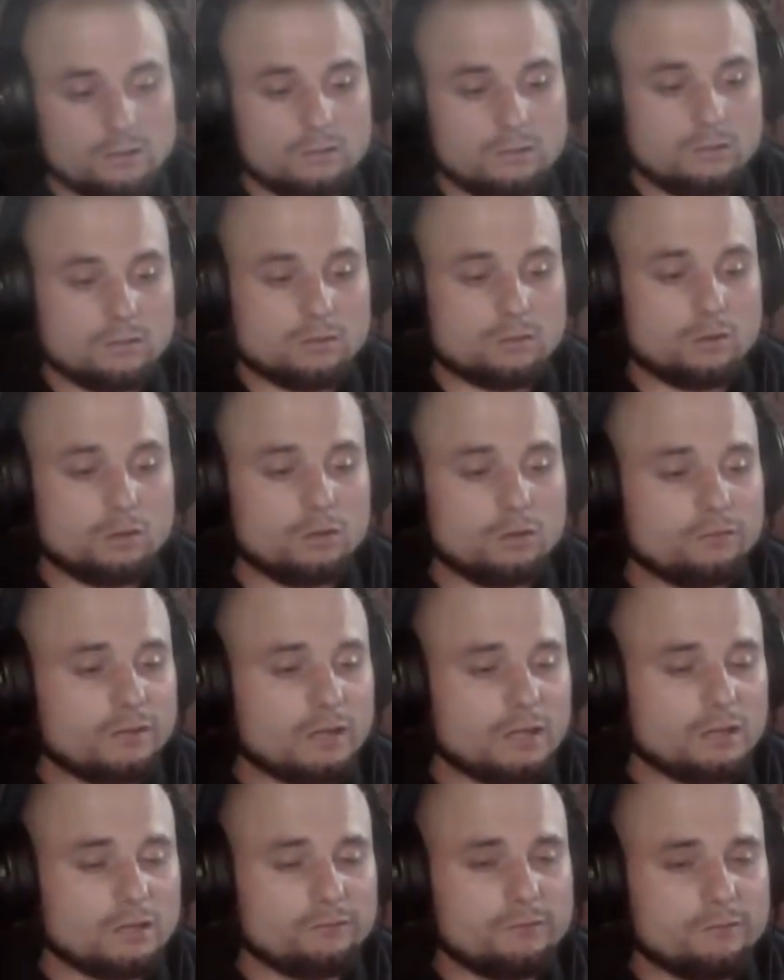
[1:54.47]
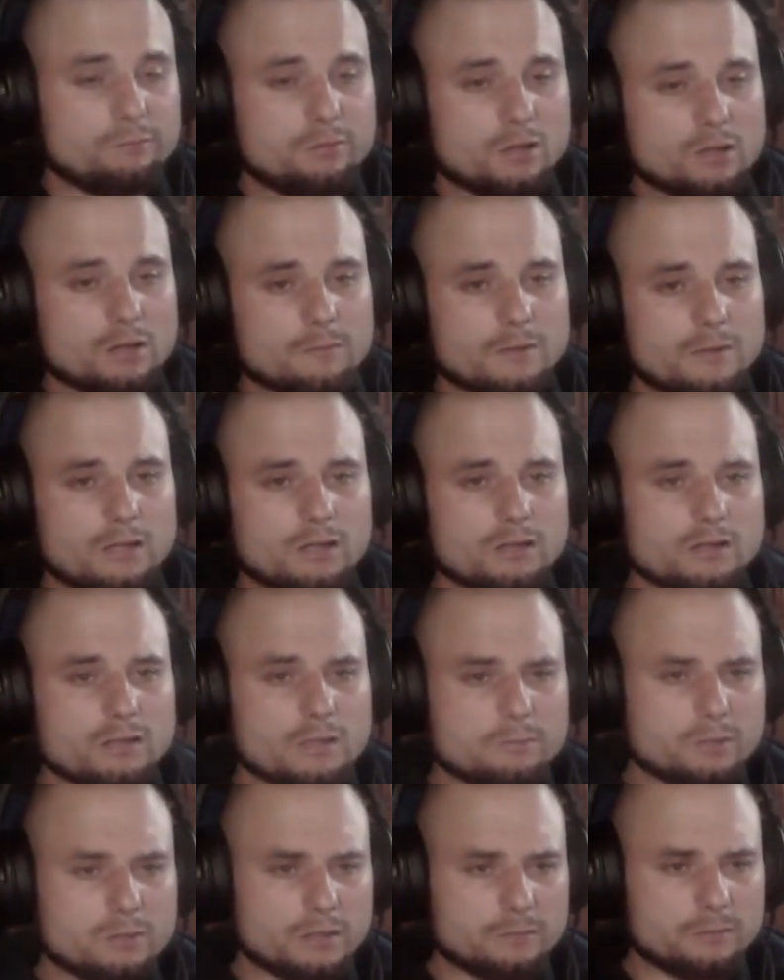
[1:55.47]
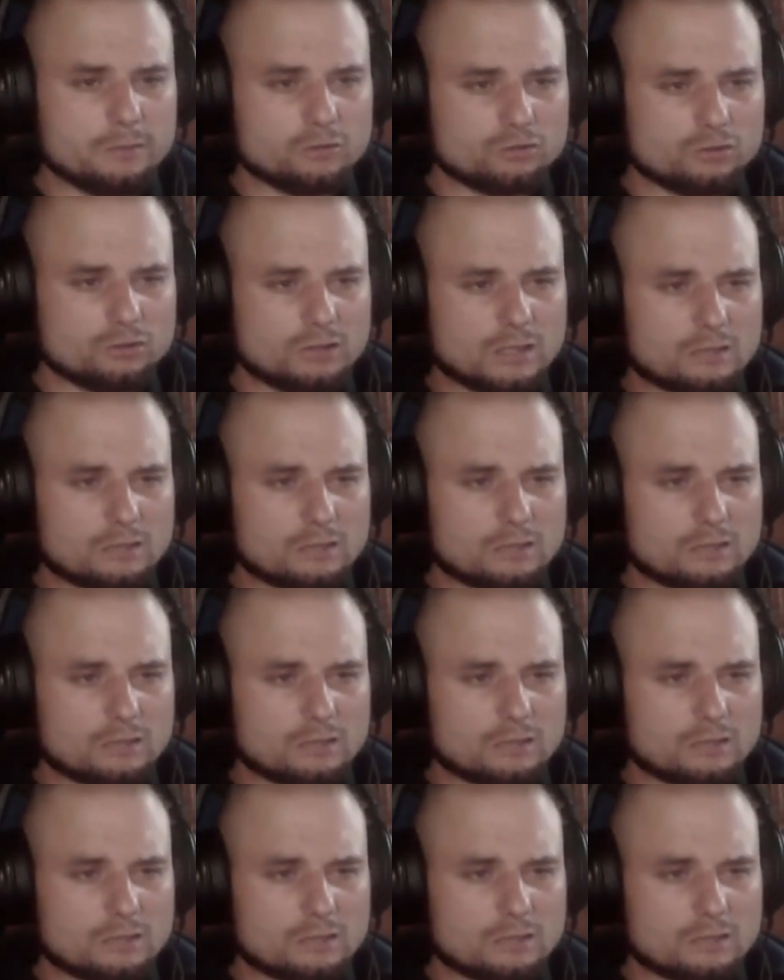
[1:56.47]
Chuj wiele wypiłem, ale nie byłem jeszcze tak...